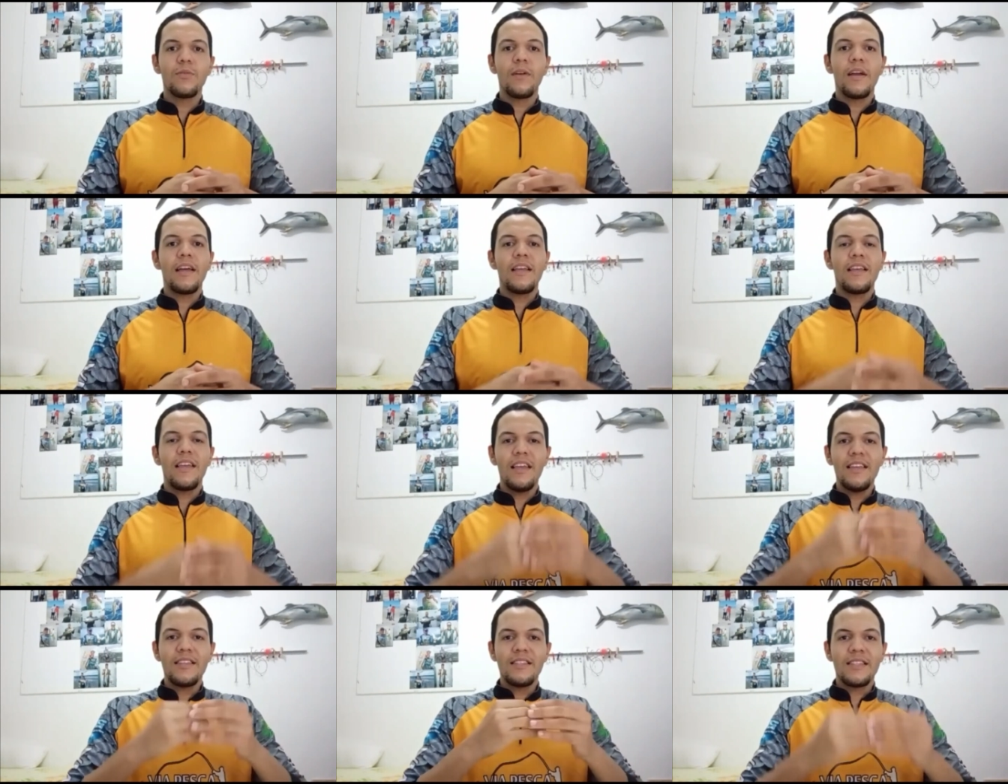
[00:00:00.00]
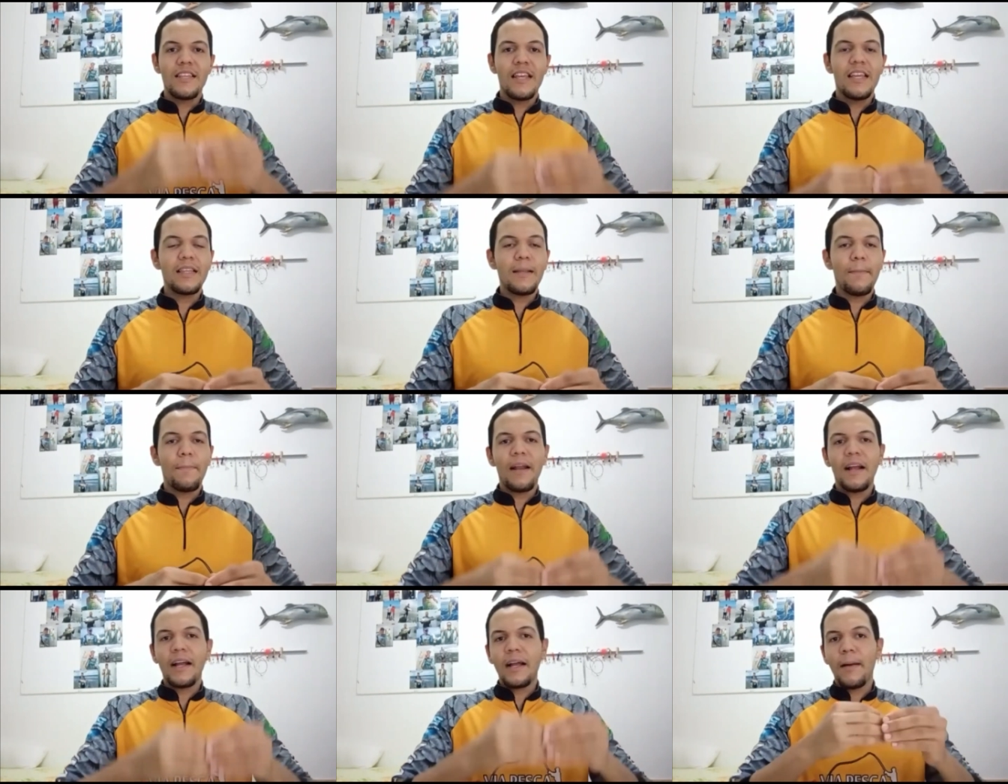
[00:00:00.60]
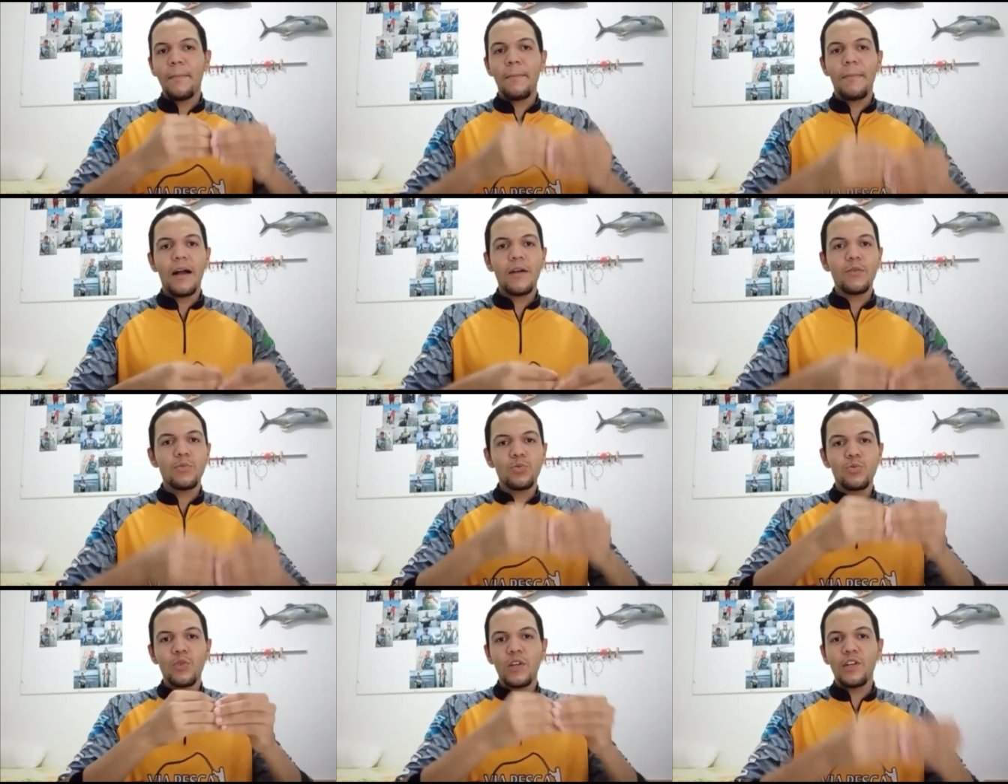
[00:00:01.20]
é a receita para acabar
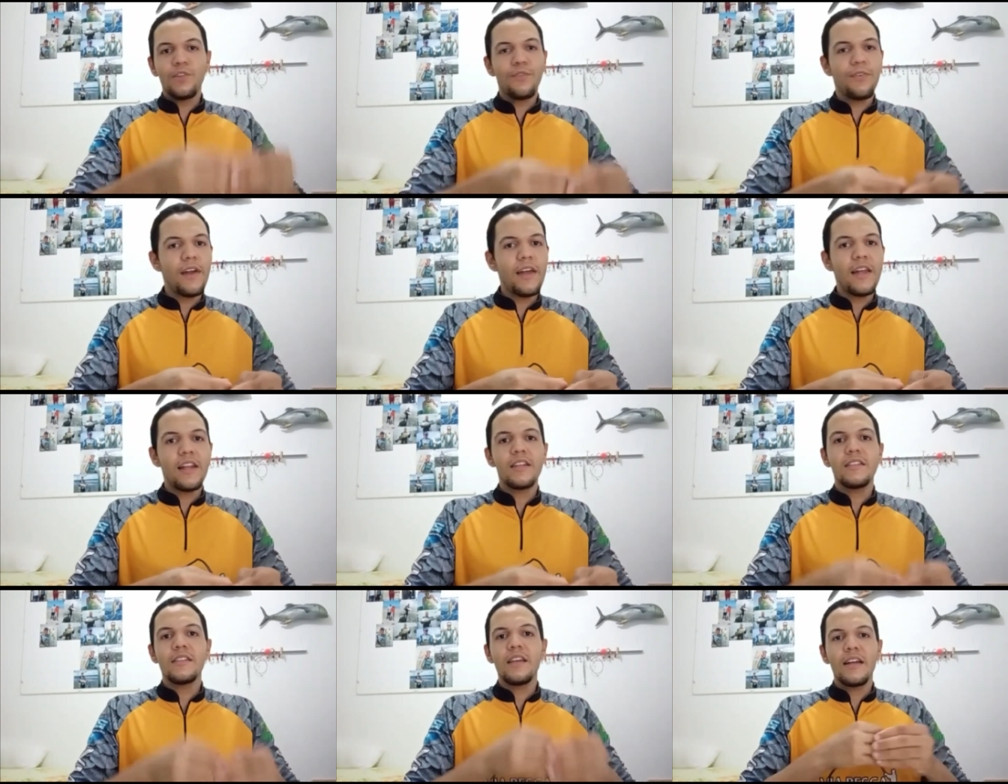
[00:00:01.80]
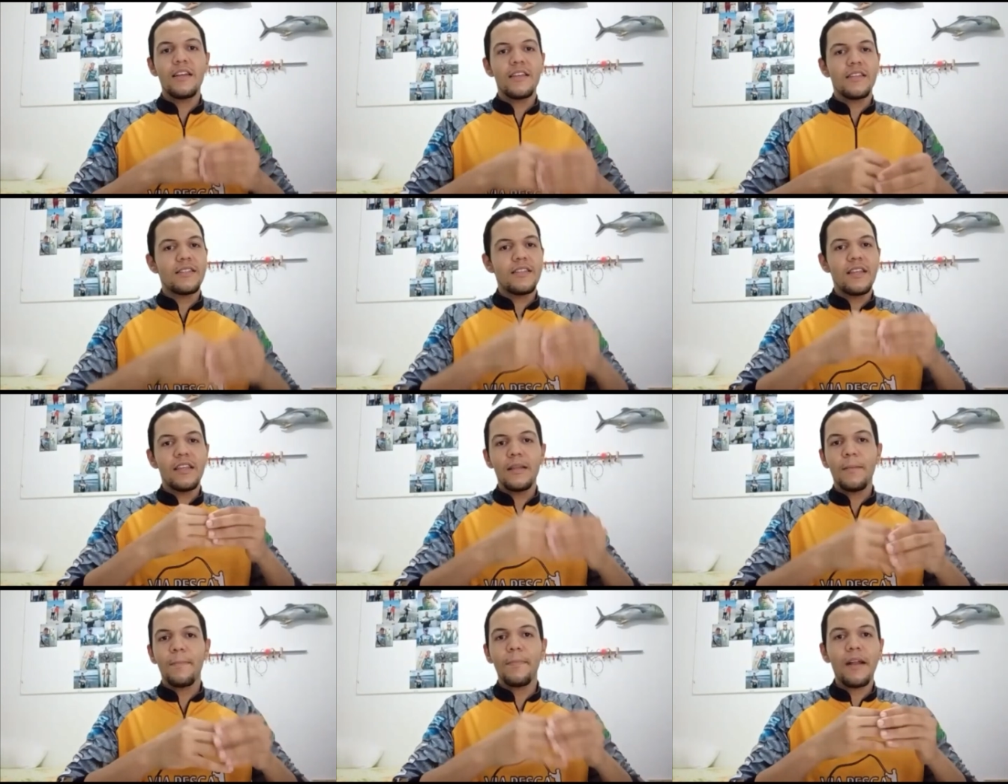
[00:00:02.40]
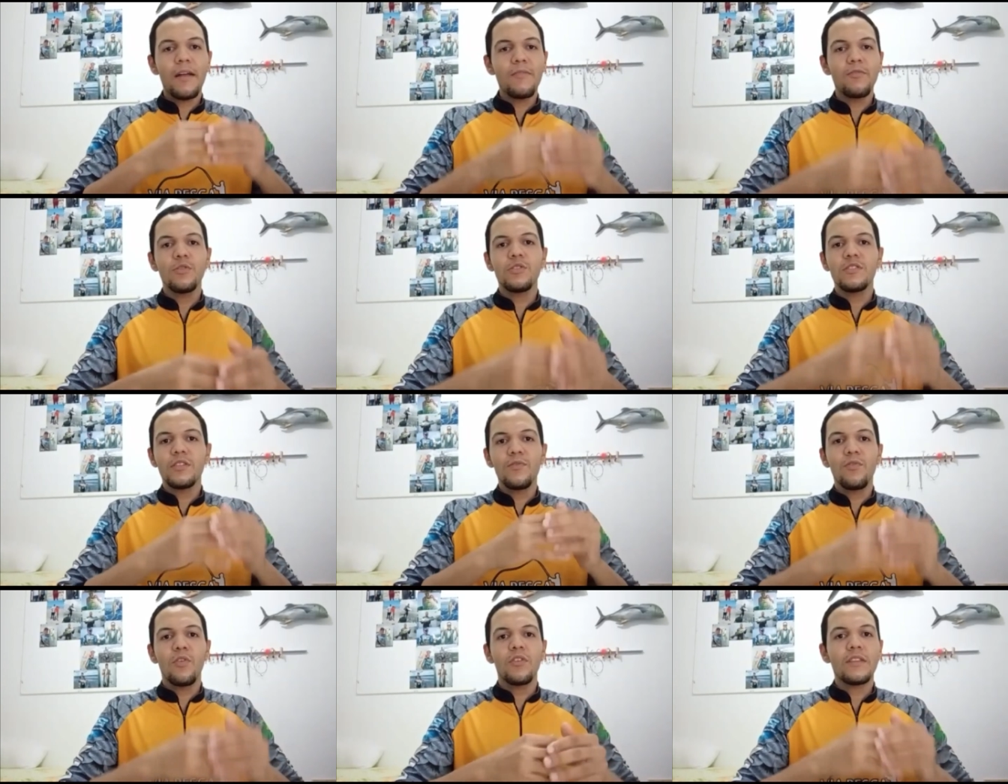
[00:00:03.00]
com suas férias, é a receita para
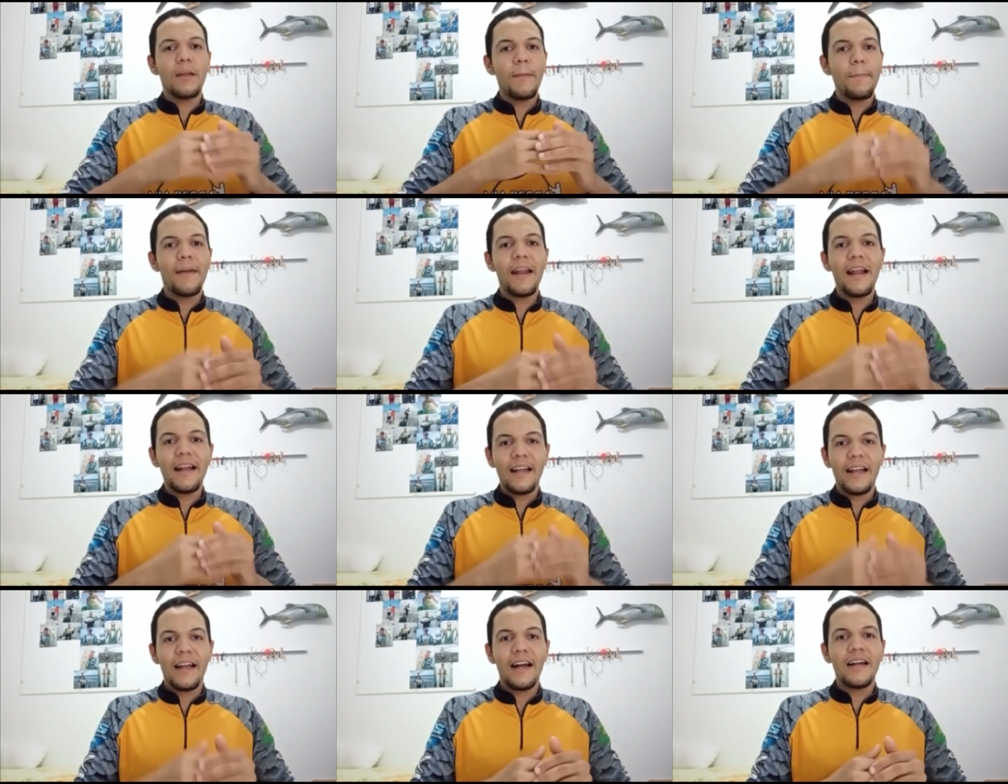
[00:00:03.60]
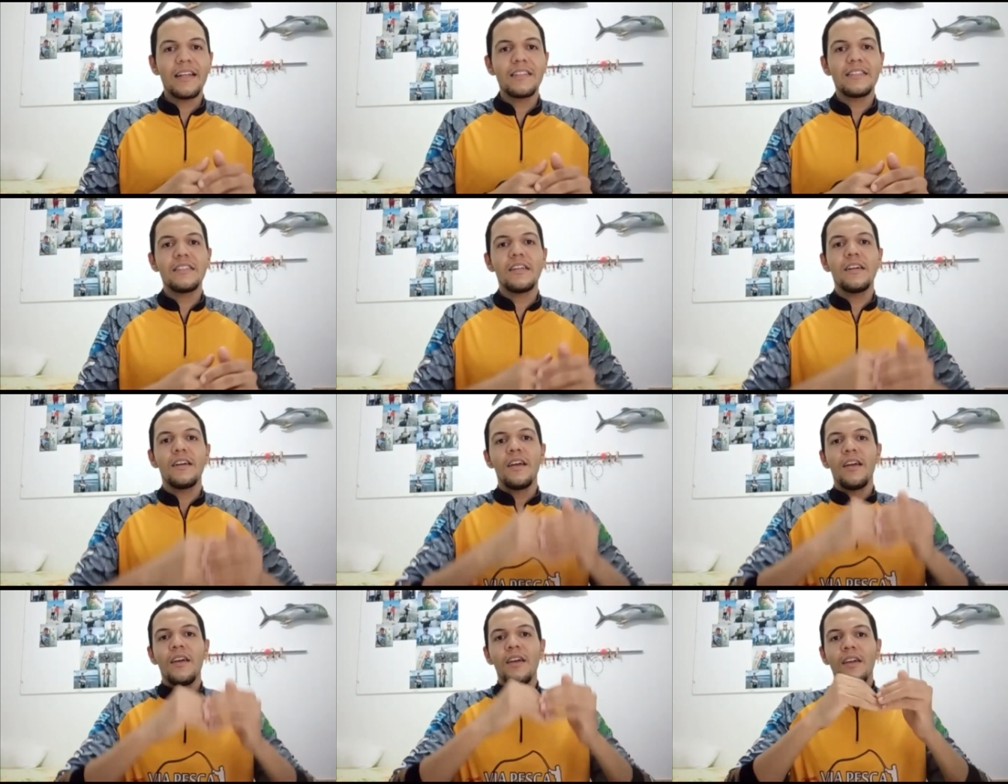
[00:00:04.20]
você voltar para casa